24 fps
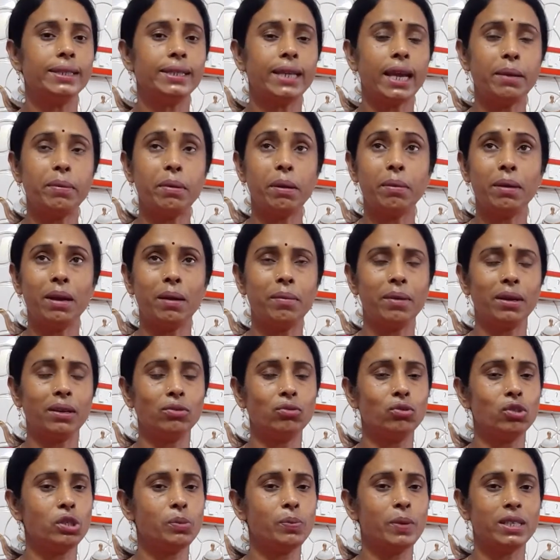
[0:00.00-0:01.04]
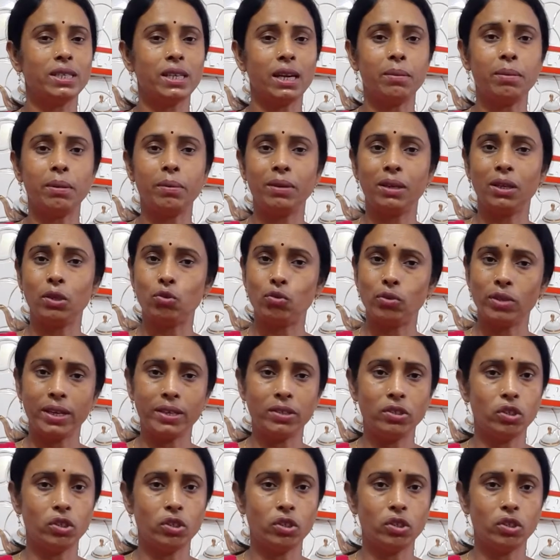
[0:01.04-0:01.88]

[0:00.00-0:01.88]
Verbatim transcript: সেইভাবে আমরা কিন্তু স্পেশালভাবে কিছু